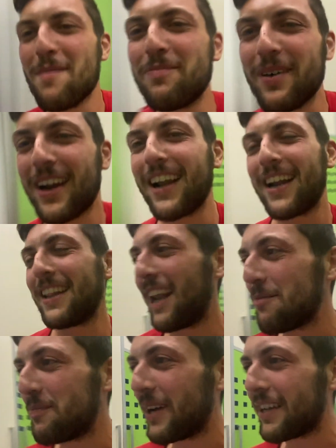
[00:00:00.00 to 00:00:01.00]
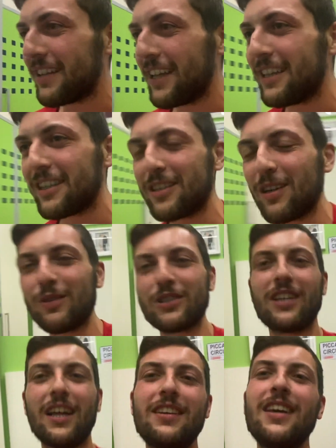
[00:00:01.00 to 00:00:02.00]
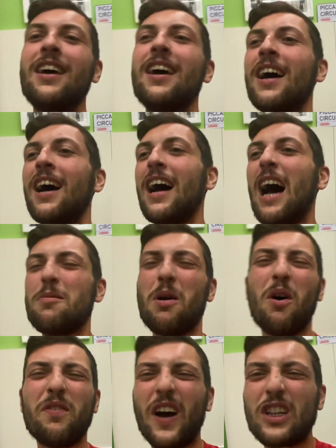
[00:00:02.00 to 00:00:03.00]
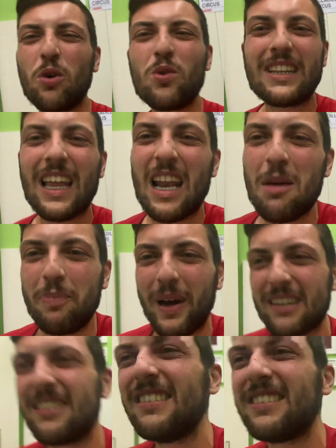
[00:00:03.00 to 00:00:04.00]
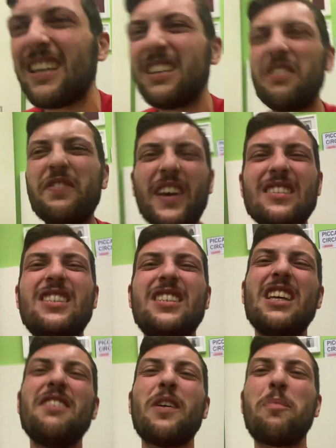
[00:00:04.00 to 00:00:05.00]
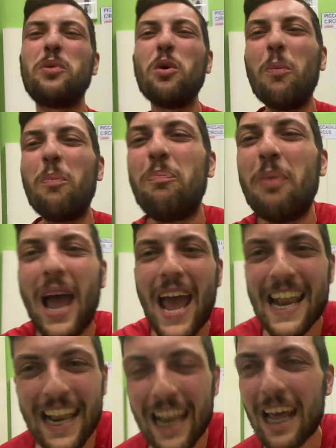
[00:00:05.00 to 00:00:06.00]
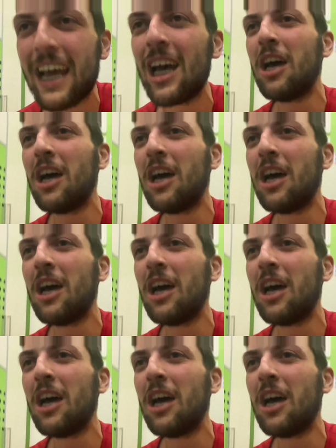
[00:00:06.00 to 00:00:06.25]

a parlare della partita? Siamo stati... Abbiamo fatto una delle partite difensive più belle